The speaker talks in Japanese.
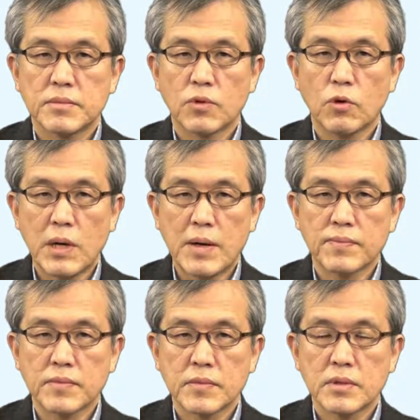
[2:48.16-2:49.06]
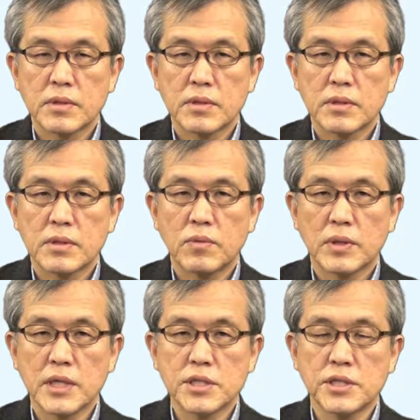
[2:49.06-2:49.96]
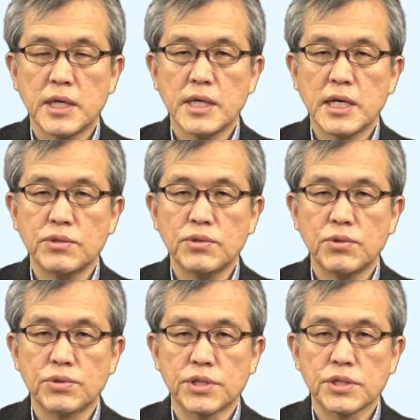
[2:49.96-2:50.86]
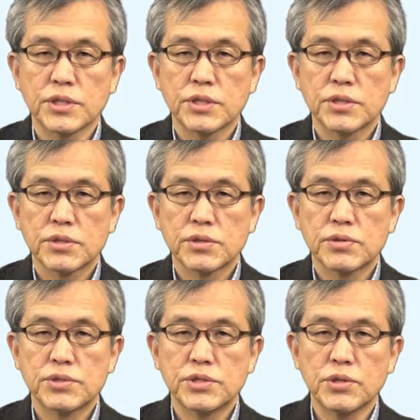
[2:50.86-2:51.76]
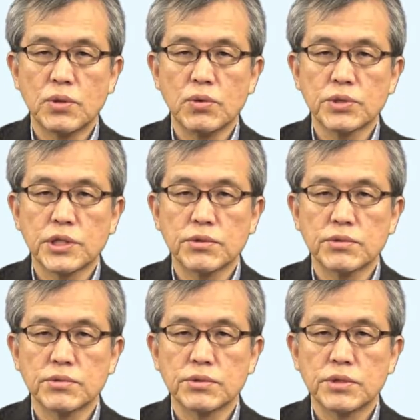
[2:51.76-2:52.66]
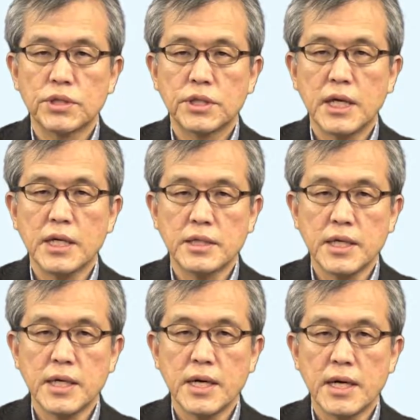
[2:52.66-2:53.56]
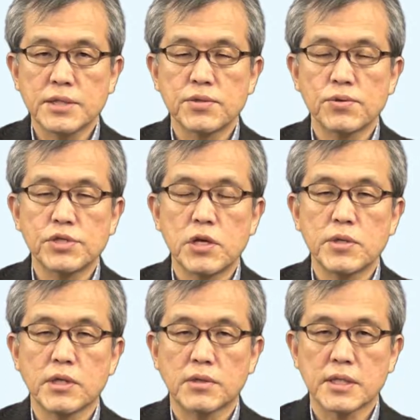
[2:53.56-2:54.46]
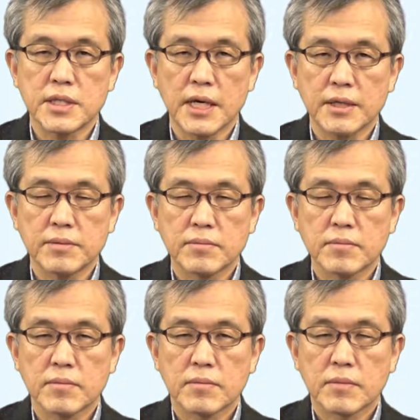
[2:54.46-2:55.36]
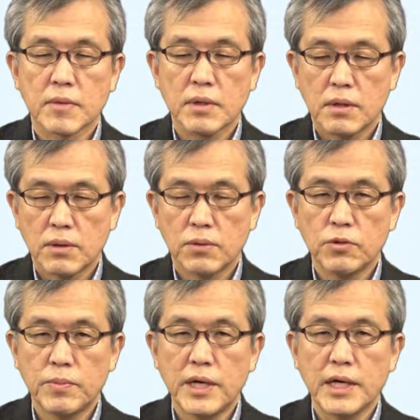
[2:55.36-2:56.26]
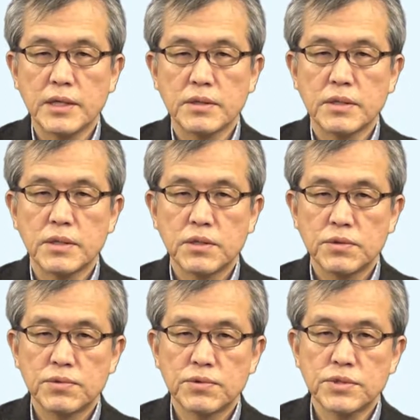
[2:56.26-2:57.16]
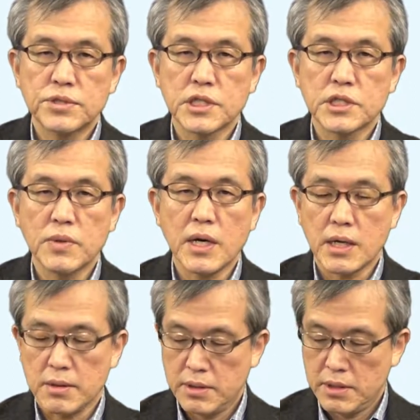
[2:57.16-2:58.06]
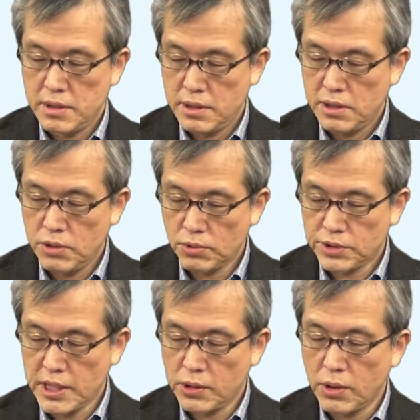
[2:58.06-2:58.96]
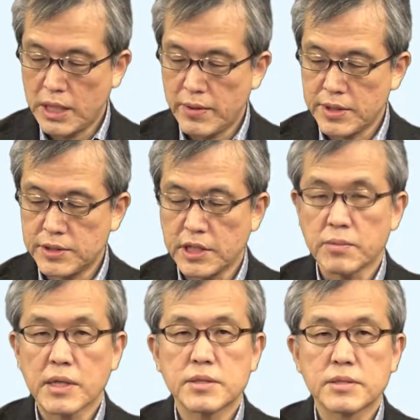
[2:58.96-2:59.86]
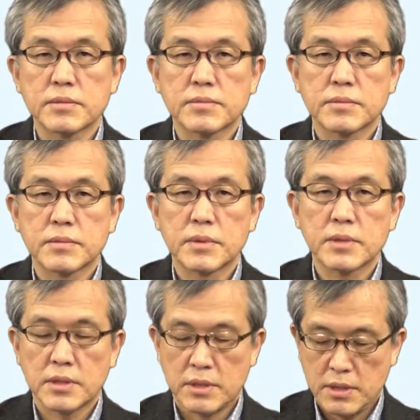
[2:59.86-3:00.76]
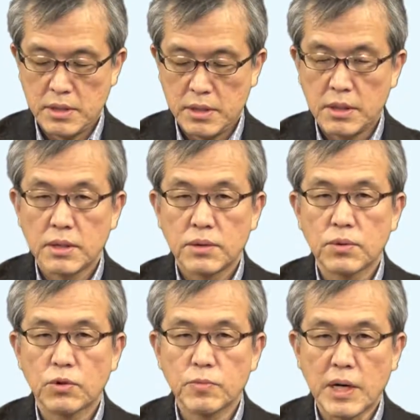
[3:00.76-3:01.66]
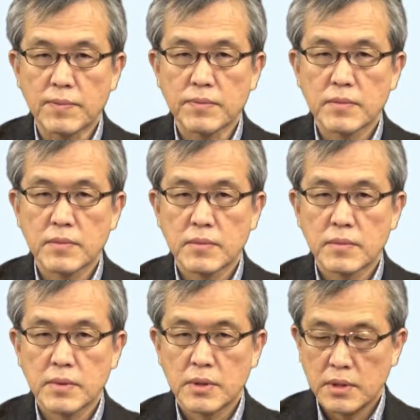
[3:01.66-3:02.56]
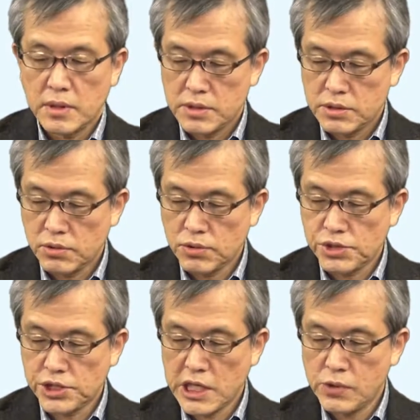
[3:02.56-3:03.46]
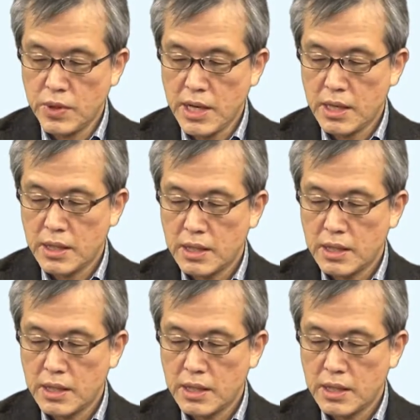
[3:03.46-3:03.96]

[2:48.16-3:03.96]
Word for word: 5番私がやるように口を大きく開いて発音してみてください。この場合、副施設は様態を表しています。6番、その試験は